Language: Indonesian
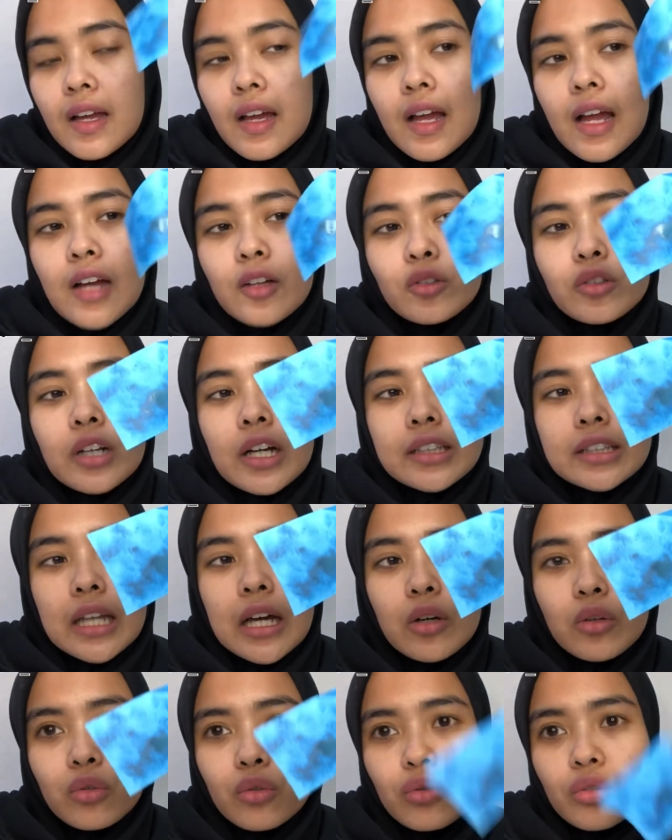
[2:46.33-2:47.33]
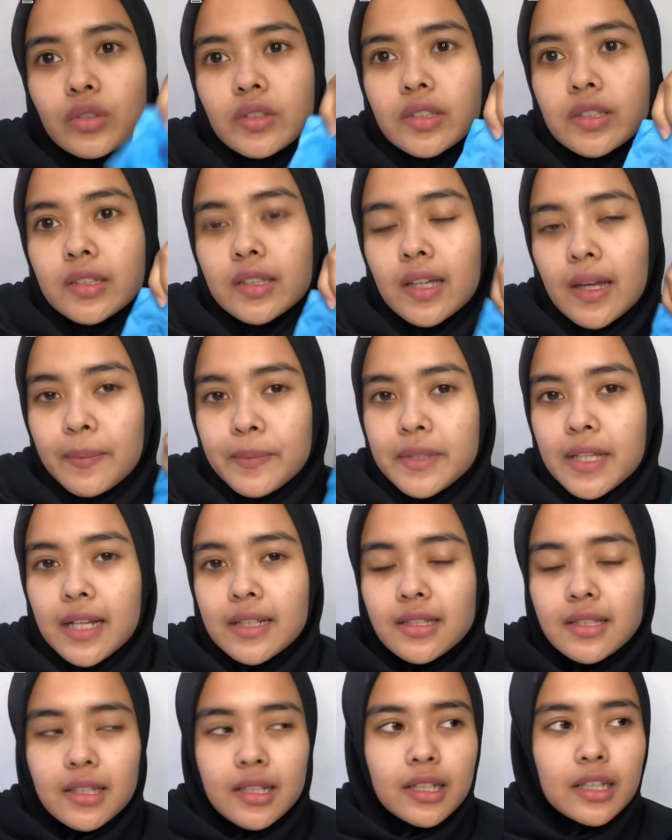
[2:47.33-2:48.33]
aku nggak tahu setiap
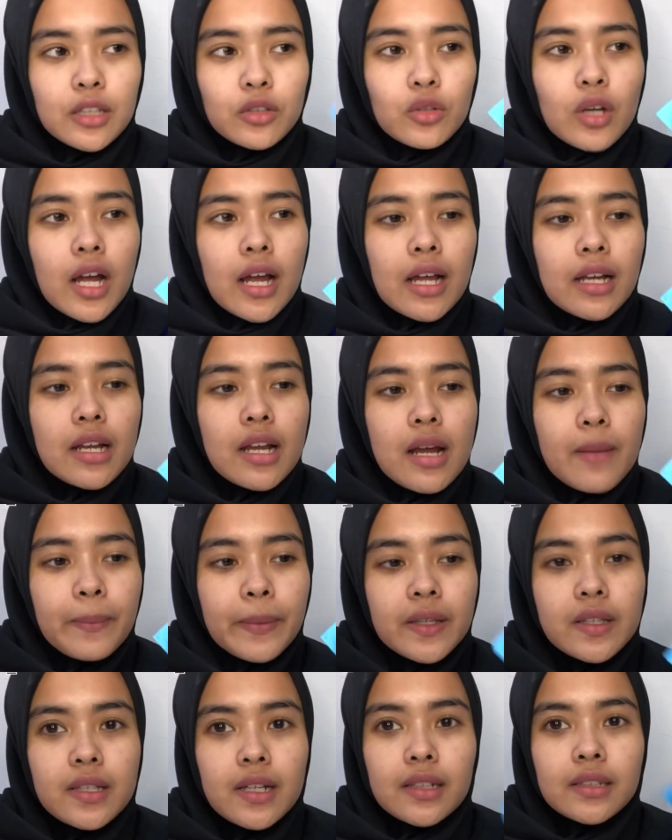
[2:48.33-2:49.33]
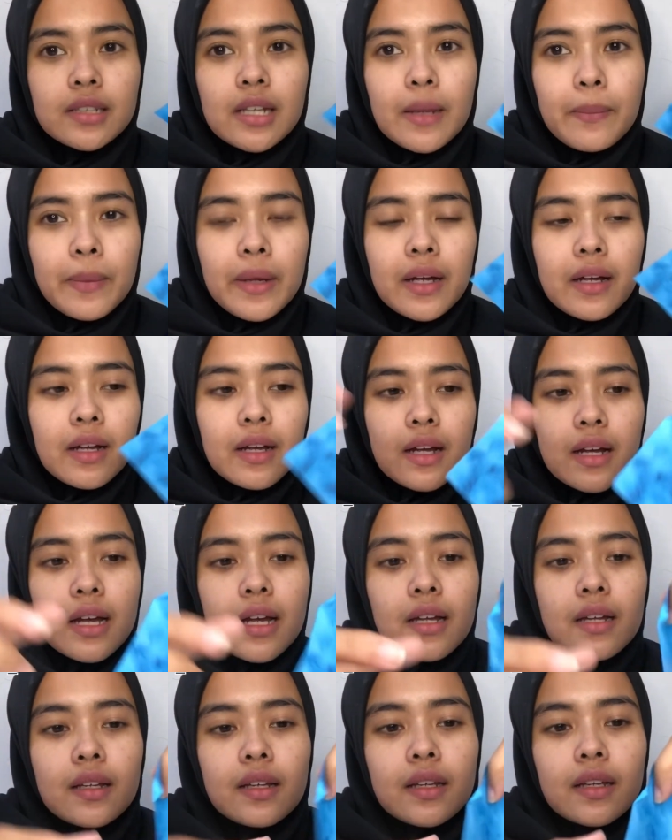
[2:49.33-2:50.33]
sunscreen itu ada minyaknya apa enggak
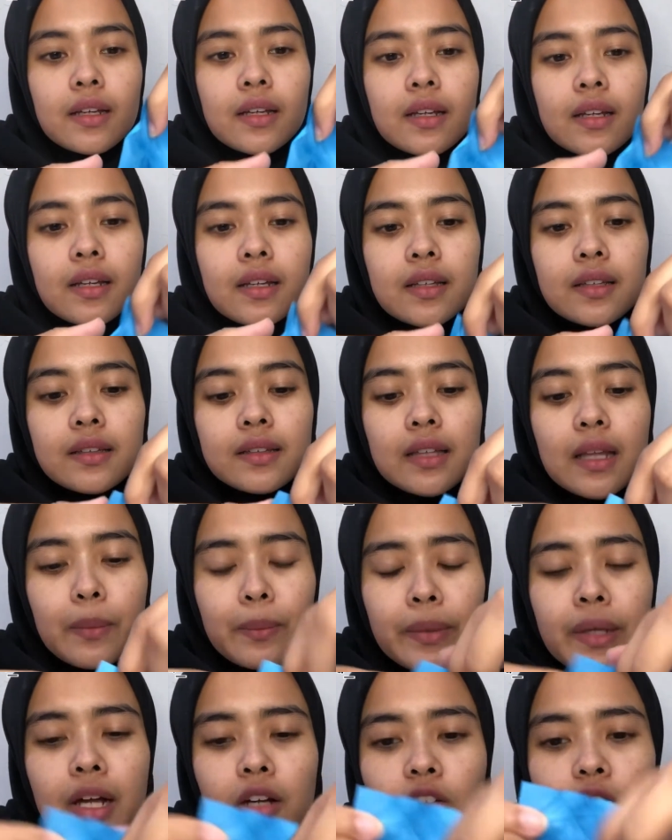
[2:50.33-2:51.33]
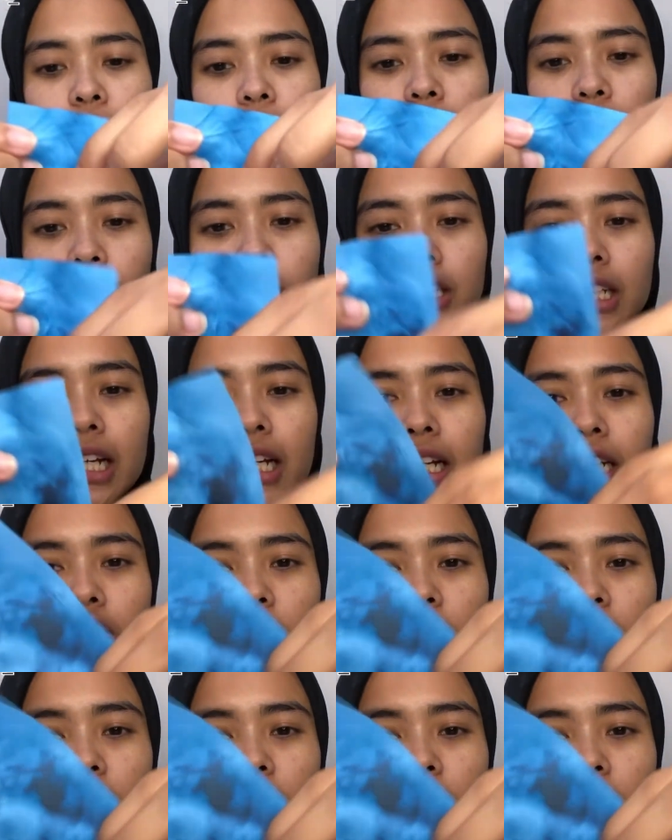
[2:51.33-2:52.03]
tapi aku baru sekarang